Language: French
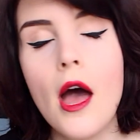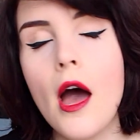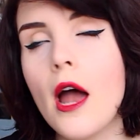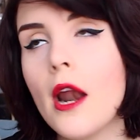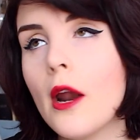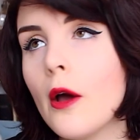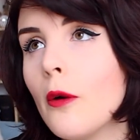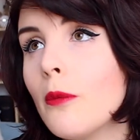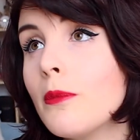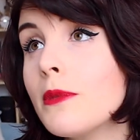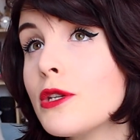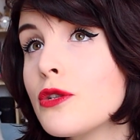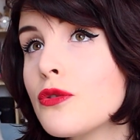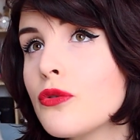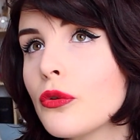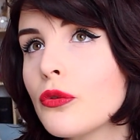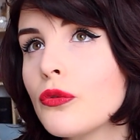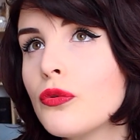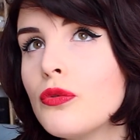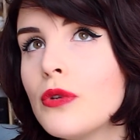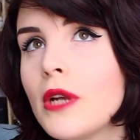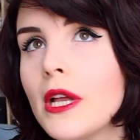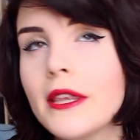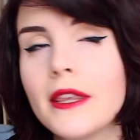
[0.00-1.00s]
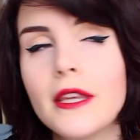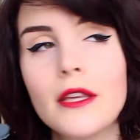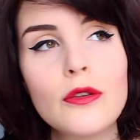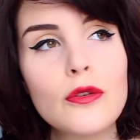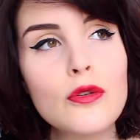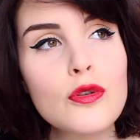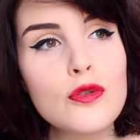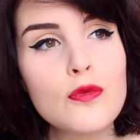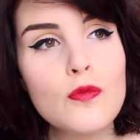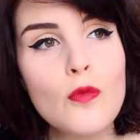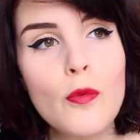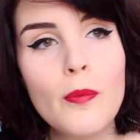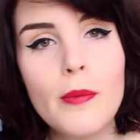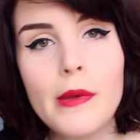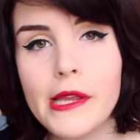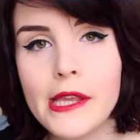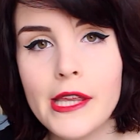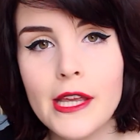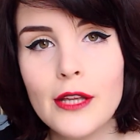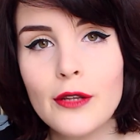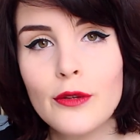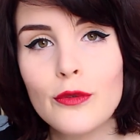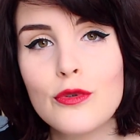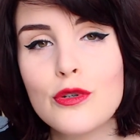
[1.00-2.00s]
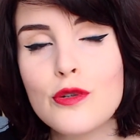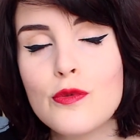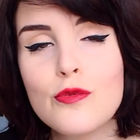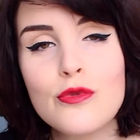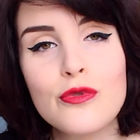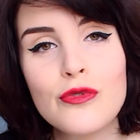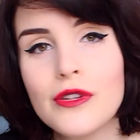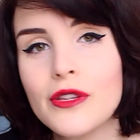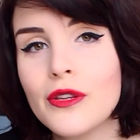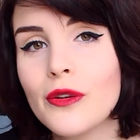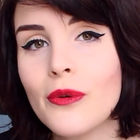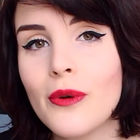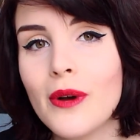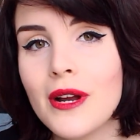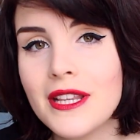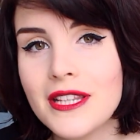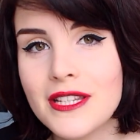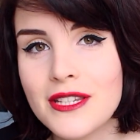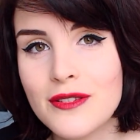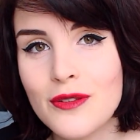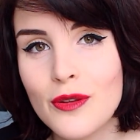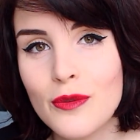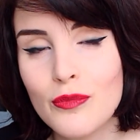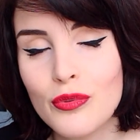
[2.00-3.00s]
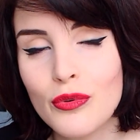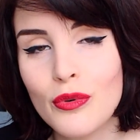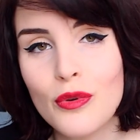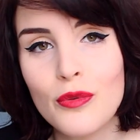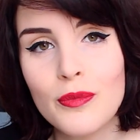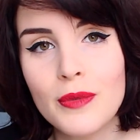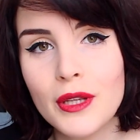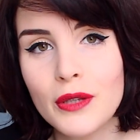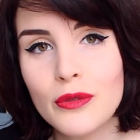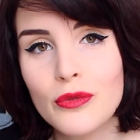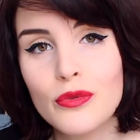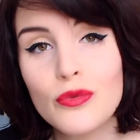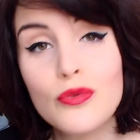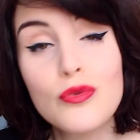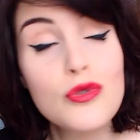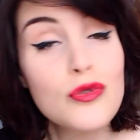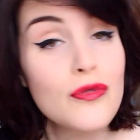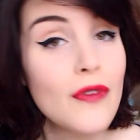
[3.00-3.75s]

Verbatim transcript: alors mais surtout la tête que je me payais, donc je me suis dit non Alison pour le bien de tous,